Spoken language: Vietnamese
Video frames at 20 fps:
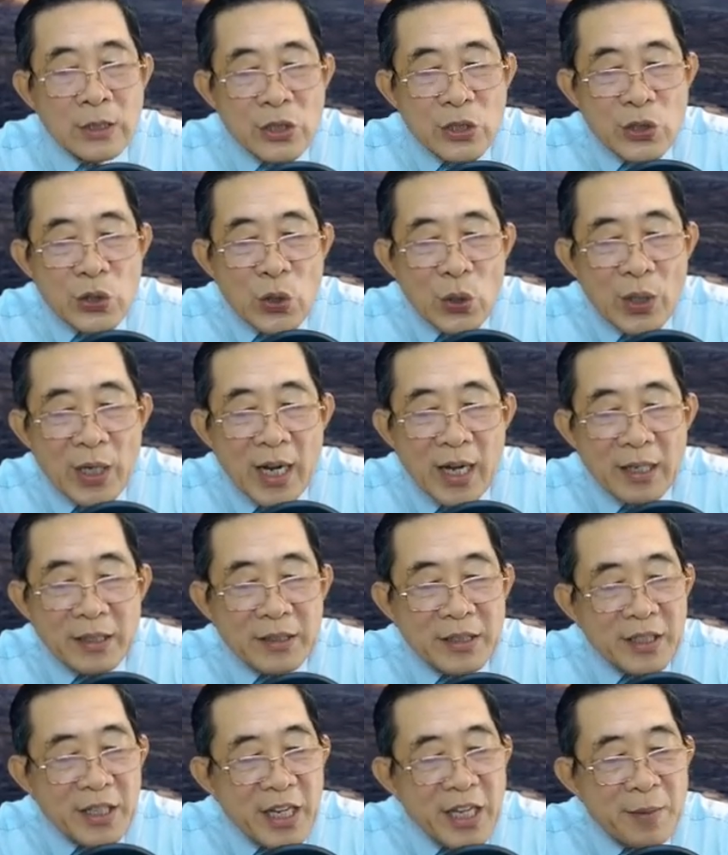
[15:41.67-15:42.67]
cho nên
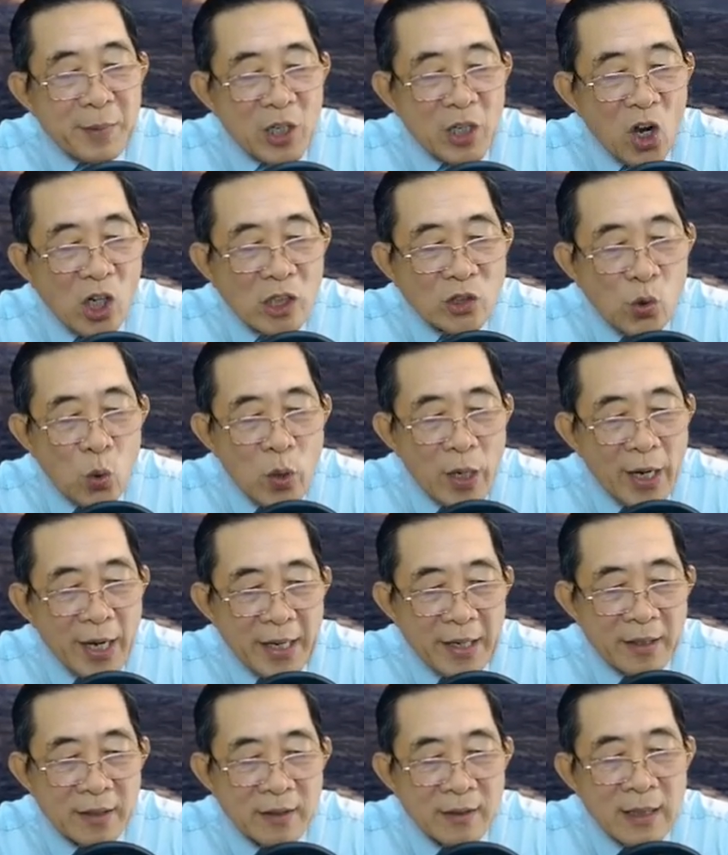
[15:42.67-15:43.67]
khi mà nó xuất
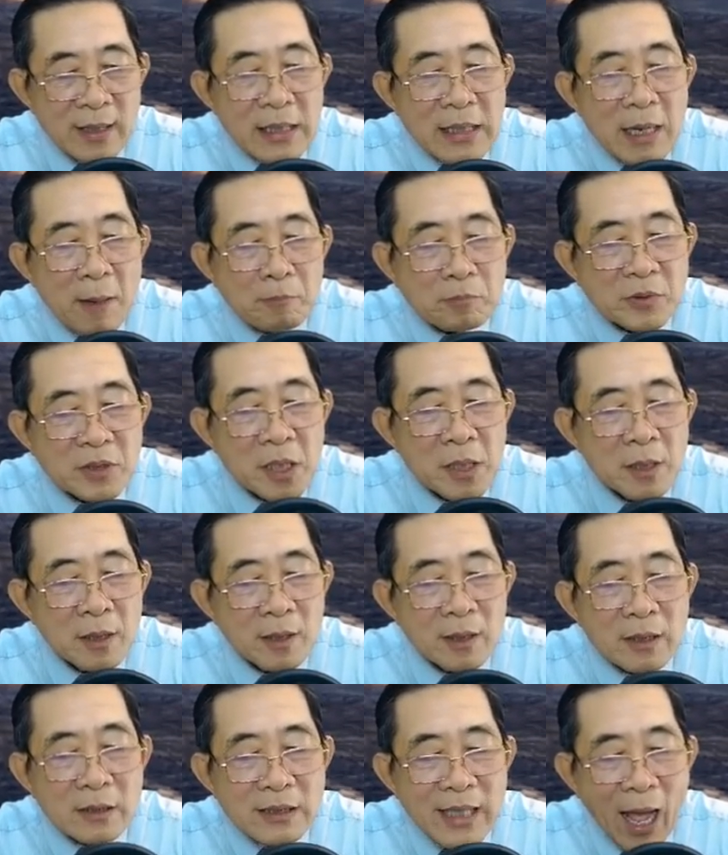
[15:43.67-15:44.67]
hiện lập tức
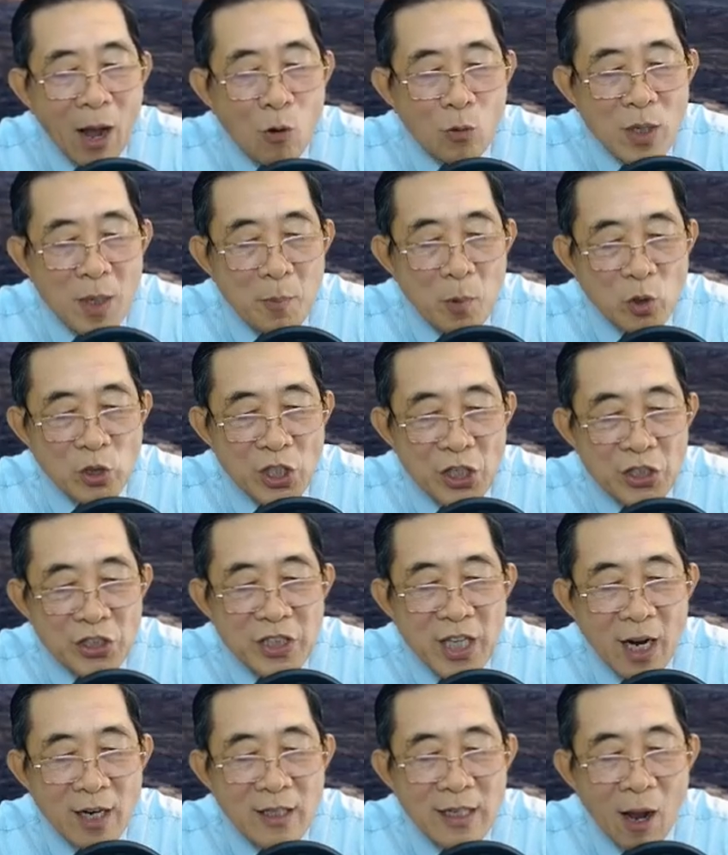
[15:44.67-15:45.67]
tạo nên một sự
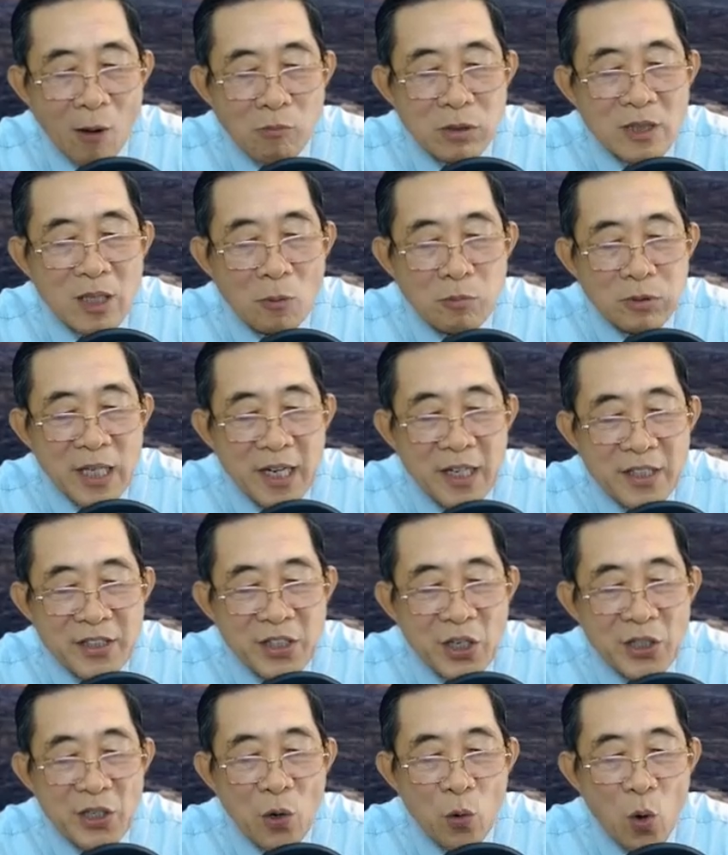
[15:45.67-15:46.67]
chấn động trong giới
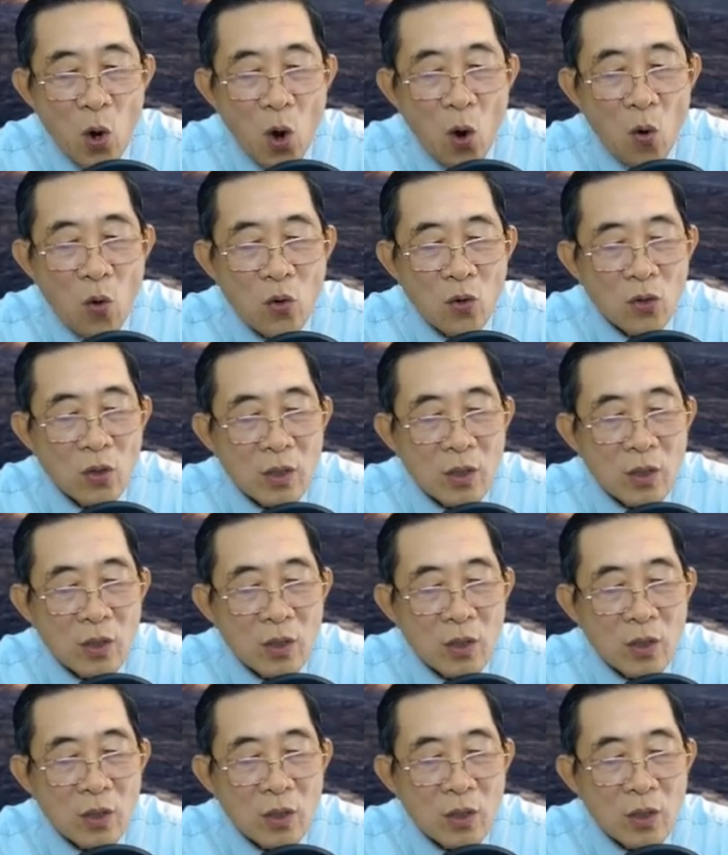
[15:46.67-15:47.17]
chơi đồ cổ.